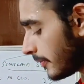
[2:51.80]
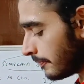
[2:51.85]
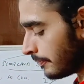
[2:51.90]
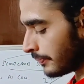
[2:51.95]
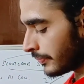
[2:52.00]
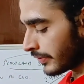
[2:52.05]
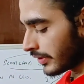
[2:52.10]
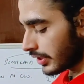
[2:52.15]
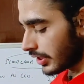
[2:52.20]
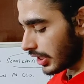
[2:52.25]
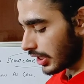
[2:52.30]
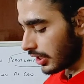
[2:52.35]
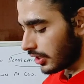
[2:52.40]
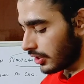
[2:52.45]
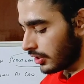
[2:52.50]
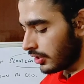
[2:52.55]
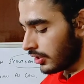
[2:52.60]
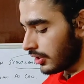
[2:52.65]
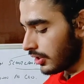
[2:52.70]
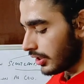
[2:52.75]
सा
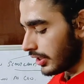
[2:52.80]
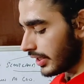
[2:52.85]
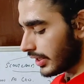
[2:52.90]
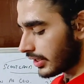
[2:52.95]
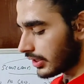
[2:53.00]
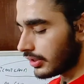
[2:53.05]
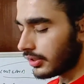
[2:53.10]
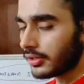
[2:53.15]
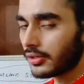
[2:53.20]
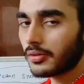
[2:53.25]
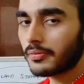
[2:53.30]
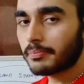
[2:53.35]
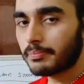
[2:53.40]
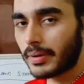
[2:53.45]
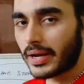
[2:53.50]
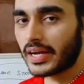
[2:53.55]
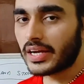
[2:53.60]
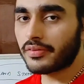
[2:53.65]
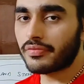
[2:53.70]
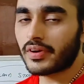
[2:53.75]
एक
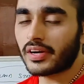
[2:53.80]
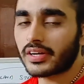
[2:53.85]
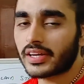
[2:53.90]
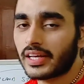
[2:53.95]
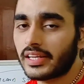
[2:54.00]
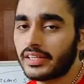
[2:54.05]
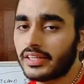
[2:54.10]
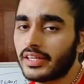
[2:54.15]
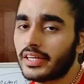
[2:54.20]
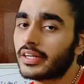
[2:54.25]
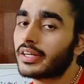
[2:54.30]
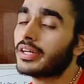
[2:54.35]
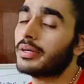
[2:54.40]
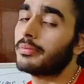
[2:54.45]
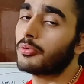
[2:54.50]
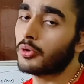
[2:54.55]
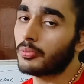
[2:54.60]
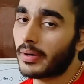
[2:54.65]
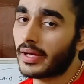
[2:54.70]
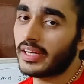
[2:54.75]
बैड इफेक्ट डालनी है
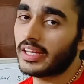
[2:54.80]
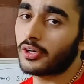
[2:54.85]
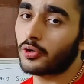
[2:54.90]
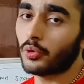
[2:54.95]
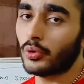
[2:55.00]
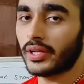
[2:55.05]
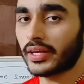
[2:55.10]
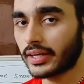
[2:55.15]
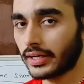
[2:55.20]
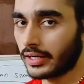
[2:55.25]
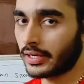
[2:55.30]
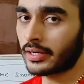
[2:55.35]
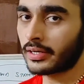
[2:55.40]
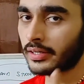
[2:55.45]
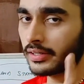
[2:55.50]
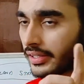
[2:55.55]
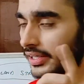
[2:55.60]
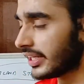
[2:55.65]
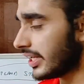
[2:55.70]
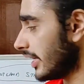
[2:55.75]
क्रिप्टो माइनिंग को लेकर
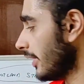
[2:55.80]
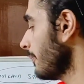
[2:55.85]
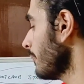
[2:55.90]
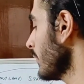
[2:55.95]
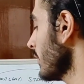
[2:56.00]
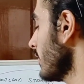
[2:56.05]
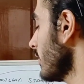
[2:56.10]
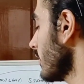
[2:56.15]
ठीक है